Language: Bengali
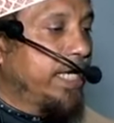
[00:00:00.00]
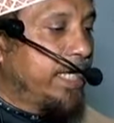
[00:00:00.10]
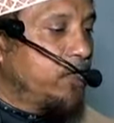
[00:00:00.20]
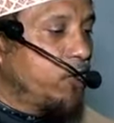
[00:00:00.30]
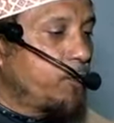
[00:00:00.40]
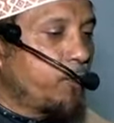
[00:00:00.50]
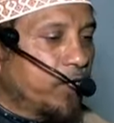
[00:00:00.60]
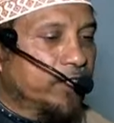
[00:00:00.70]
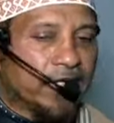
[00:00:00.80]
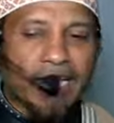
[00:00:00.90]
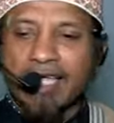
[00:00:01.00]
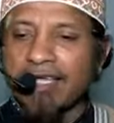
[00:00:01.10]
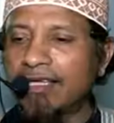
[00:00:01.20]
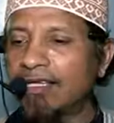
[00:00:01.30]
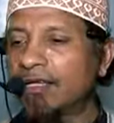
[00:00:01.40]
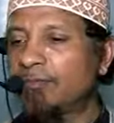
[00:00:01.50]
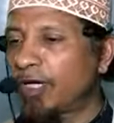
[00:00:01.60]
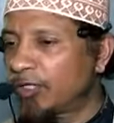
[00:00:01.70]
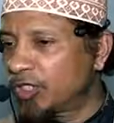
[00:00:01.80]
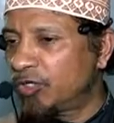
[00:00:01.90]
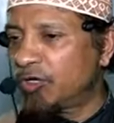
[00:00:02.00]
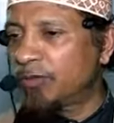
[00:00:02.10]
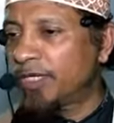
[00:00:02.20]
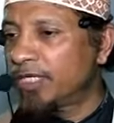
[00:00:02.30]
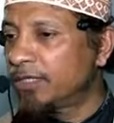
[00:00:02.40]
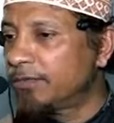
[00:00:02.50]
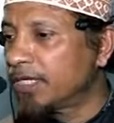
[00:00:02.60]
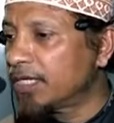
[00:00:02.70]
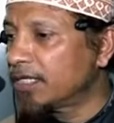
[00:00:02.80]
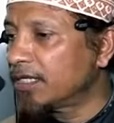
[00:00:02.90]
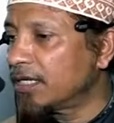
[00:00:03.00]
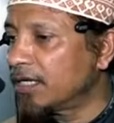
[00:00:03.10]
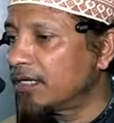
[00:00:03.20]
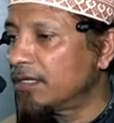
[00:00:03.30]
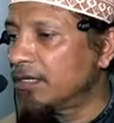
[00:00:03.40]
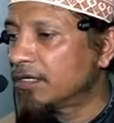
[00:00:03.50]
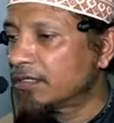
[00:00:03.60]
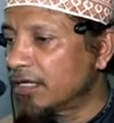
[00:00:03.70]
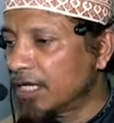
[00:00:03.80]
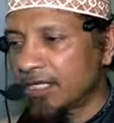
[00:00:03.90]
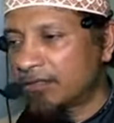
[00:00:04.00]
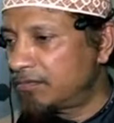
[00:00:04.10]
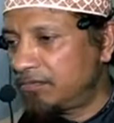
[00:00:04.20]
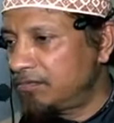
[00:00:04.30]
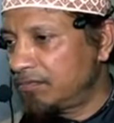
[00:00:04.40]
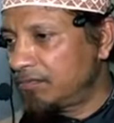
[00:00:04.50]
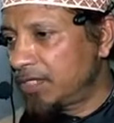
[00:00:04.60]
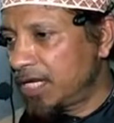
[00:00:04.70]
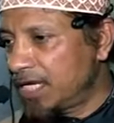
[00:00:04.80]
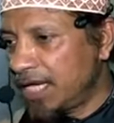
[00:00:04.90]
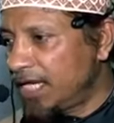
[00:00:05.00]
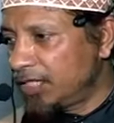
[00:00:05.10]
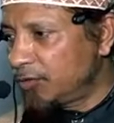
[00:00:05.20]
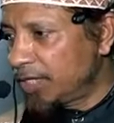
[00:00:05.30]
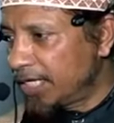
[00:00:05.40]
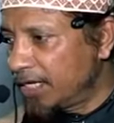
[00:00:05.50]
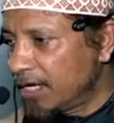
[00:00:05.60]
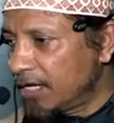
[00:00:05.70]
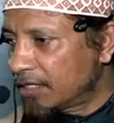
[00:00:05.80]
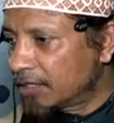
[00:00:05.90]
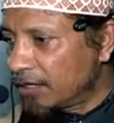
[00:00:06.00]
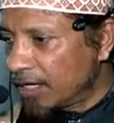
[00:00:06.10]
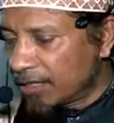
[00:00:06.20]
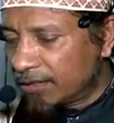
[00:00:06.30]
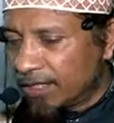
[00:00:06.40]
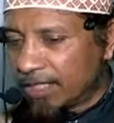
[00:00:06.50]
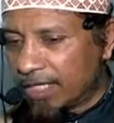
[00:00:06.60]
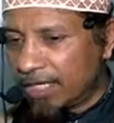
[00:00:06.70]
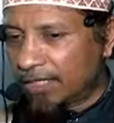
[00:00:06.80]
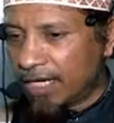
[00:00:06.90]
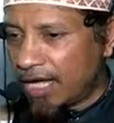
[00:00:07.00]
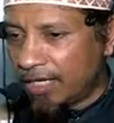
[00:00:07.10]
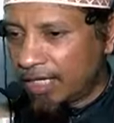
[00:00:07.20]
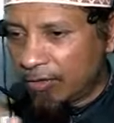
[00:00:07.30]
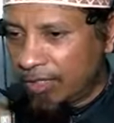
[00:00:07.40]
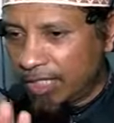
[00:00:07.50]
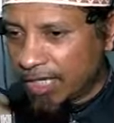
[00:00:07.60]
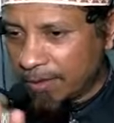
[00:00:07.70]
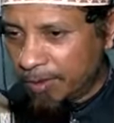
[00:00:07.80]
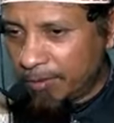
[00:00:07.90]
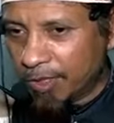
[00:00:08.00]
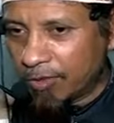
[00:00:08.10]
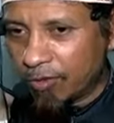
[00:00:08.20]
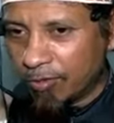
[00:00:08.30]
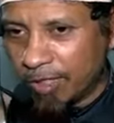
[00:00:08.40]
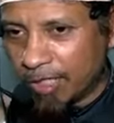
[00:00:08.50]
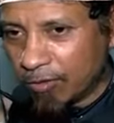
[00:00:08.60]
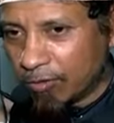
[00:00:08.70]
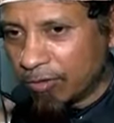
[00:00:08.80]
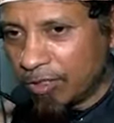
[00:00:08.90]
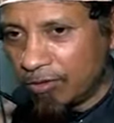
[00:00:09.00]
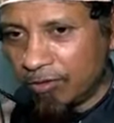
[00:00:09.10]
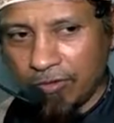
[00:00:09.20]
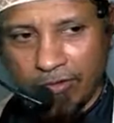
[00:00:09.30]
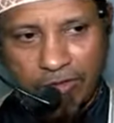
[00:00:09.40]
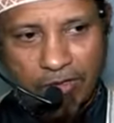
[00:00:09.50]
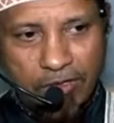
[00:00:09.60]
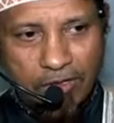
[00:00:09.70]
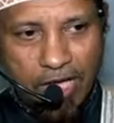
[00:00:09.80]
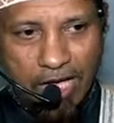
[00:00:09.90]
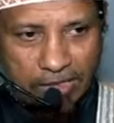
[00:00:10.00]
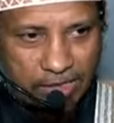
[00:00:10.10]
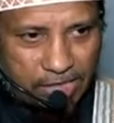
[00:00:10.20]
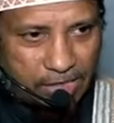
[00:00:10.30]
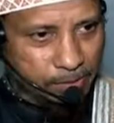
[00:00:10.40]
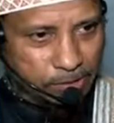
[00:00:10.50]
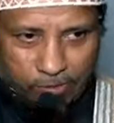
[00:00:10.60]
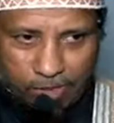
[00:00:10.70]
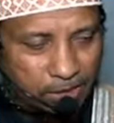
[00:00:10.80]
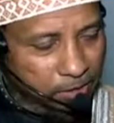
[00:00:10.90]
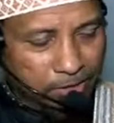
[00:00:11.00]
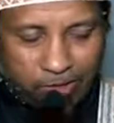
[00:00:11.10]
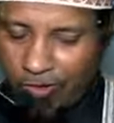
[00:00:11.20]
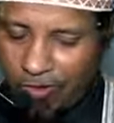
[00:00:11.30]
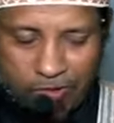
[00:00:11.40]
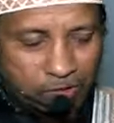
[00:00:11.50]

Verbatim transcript: এই অপরাধে বানস্যকর বানিয়ে দিবেন আল্লাহ তালা সালাদ এই এই যুগে সালাদ দেখে এটা আল্লাহর অলি এটা আপনি মনে করবেন না কোনো দিনও হাজি সাহেব এজন্য আল্লাহর অলি নো